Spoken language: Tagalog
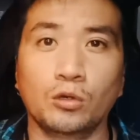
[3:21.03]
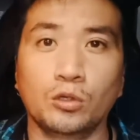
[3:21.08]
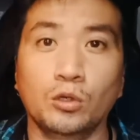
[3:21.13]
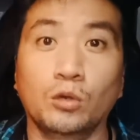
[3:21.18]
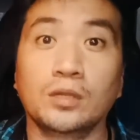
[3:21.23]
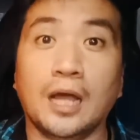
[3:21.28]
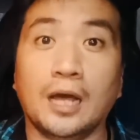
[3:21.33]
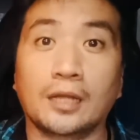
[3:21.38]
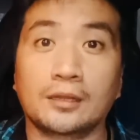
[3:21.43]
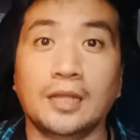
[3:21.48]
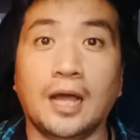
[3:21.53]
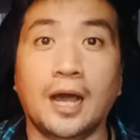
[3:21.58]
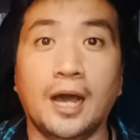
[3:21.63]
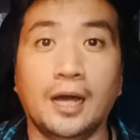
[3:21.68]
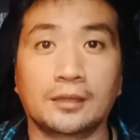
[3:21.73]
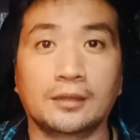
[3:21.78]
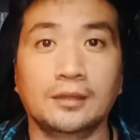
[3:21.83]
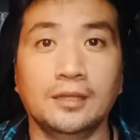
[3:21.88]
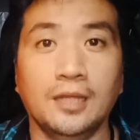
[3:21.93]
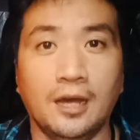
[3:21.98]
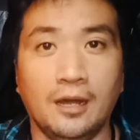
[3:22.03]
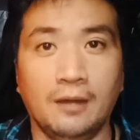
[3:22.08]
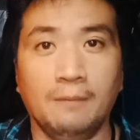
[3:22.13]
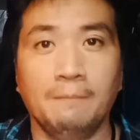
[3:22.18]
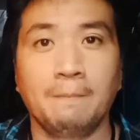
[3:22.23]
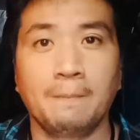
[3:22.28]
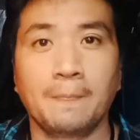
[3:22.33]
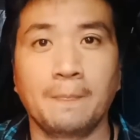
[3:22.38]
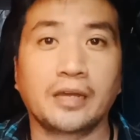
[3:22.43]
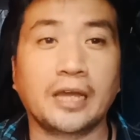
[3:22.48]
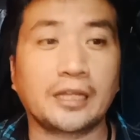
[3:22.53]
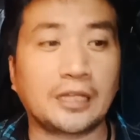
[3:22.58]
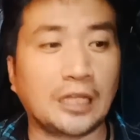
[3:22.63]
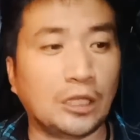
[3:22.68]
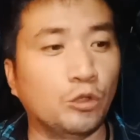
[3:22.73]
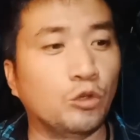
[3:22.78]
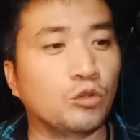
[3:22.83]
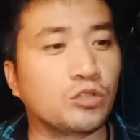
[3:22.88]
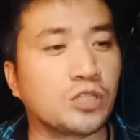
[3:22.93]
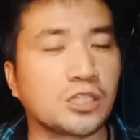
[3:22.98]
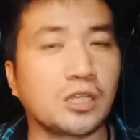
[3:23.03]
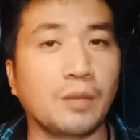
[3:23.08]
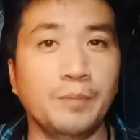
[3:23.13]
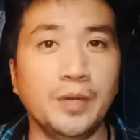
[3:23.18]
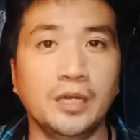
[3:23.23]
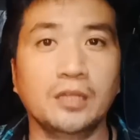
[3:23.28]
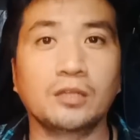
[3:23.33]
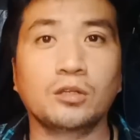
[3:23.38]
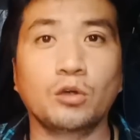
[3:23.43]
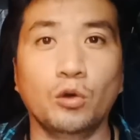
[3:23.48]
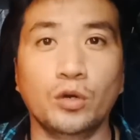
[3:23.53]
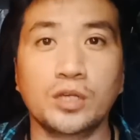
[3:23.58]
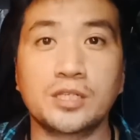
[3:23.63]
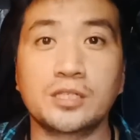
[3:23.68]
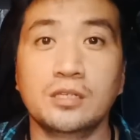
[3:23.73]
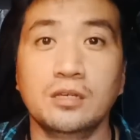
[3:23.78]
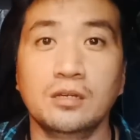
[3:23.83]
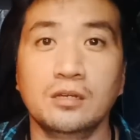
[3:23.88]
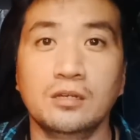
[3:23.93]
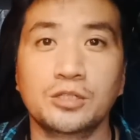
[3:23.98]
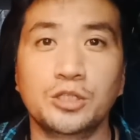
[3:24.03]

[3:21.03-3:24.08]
Yung lahat-lahat na kahit ano yung sasabihin ko is